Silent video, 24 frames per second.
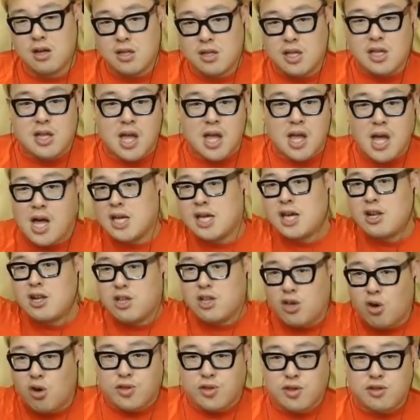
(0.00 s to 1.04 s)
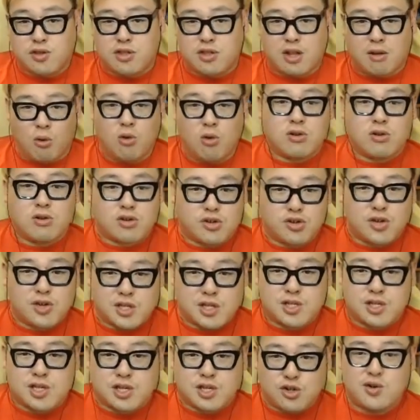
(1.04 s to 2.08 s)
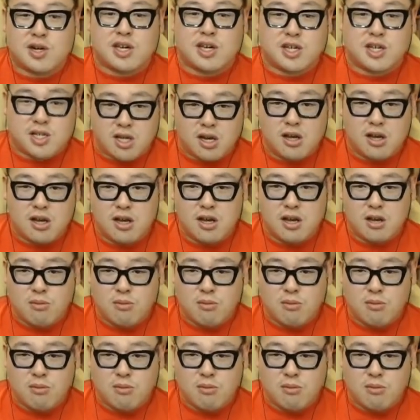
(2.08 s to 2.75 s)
値段上げるよって言ったら文句言うやついるわけじゃん。